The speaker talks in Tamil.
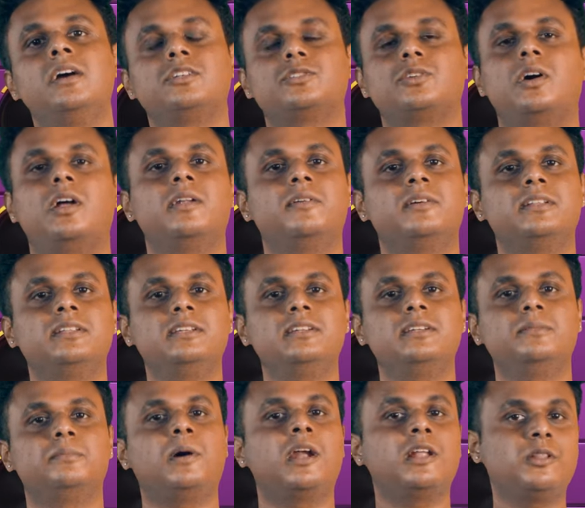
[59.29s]
ஸோ அதில் வந்து
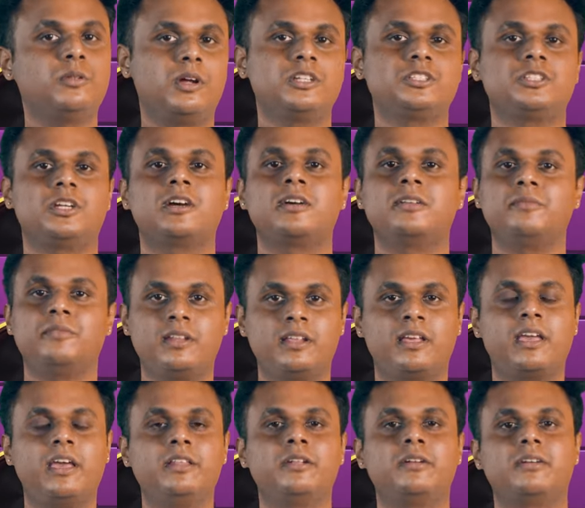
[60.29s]
பரத்வாஜ் ரங்கன் வந்து
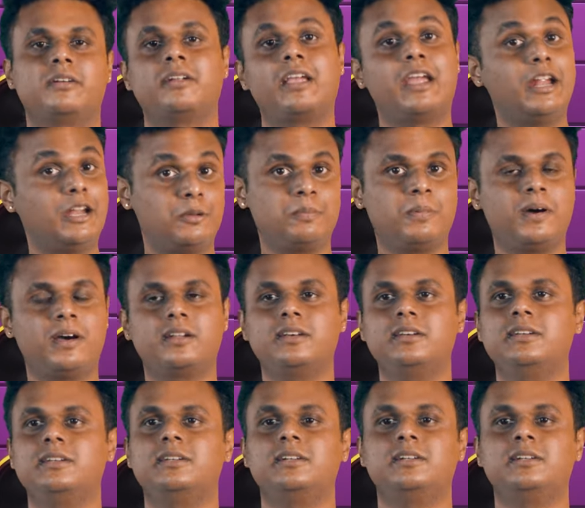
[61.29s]
கேட் கேட்டிருப்பாரு